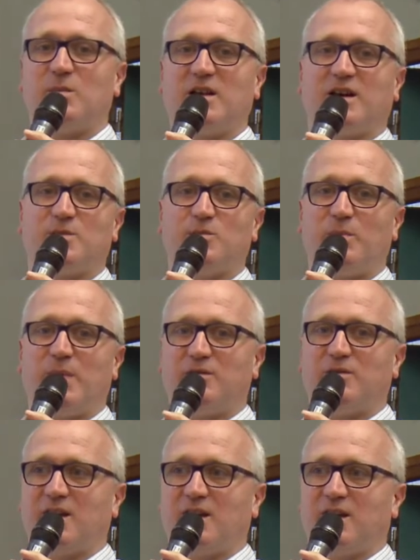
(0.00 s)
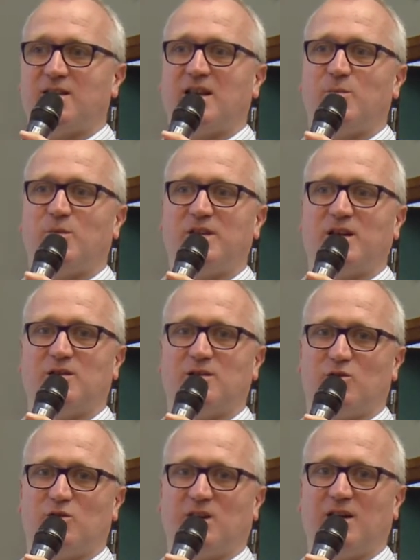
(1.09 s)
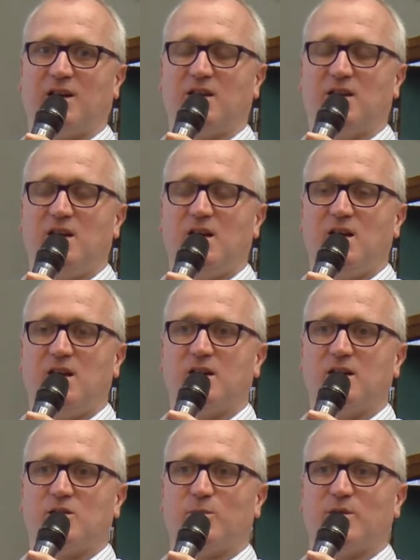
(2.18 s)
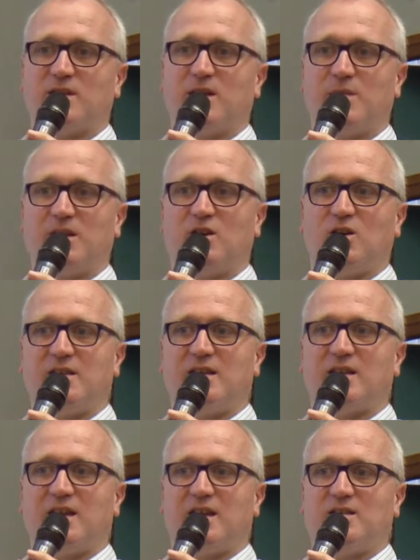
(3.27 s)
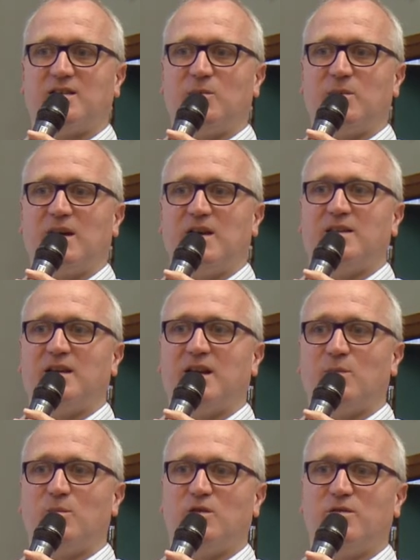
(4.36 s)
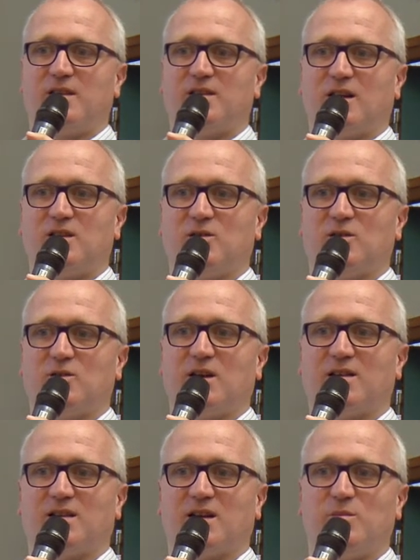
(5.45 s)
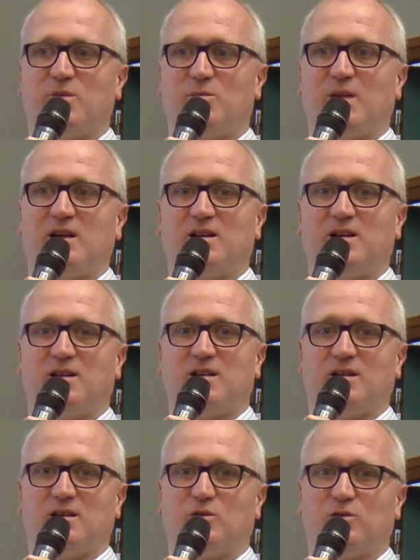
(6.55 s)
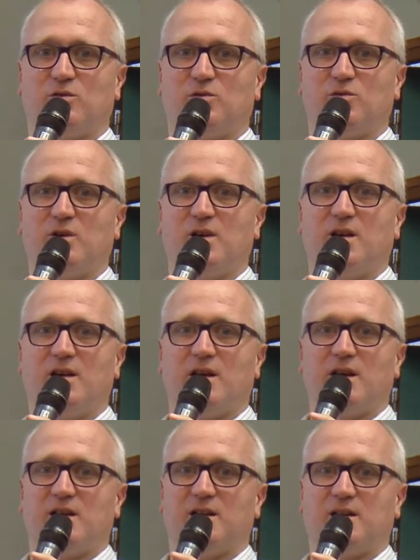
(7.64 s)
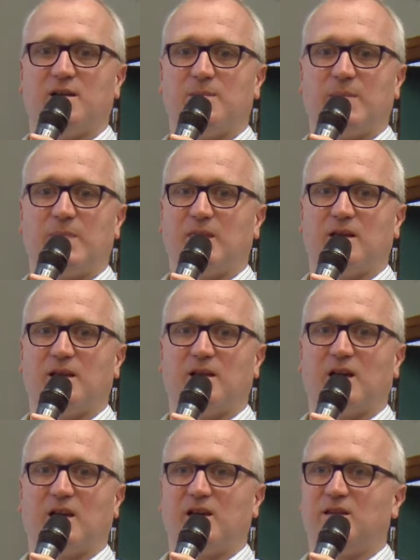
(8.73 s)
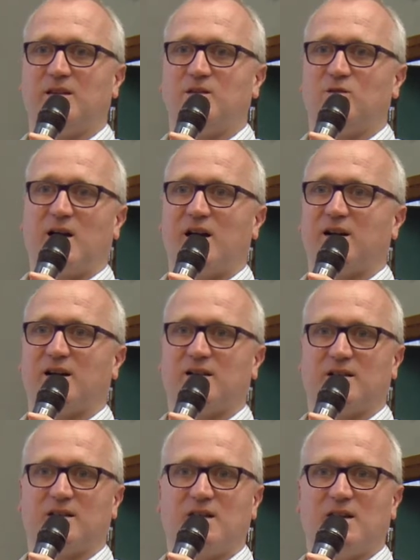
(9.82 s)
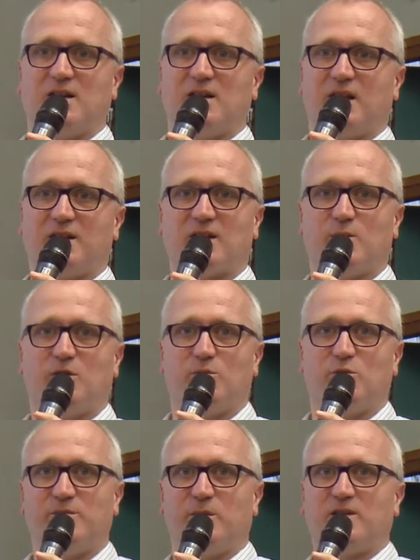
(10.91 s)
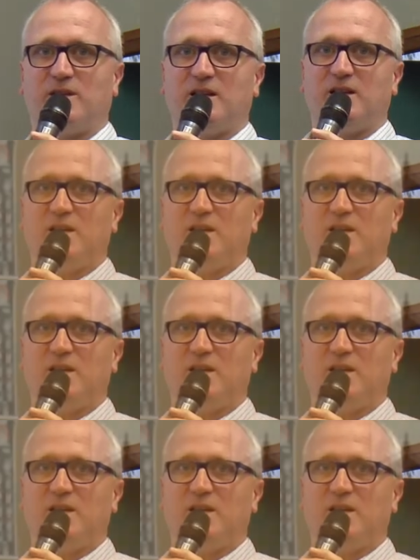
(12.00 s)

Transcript: malheureusement pas vrai que c'est la bonne technologie qui gagne. je pense que Bitcoin, c'est un exemple de la mauvaise technologie extrêmement mal conçue et, avec une histoire extrêmement mouvementée.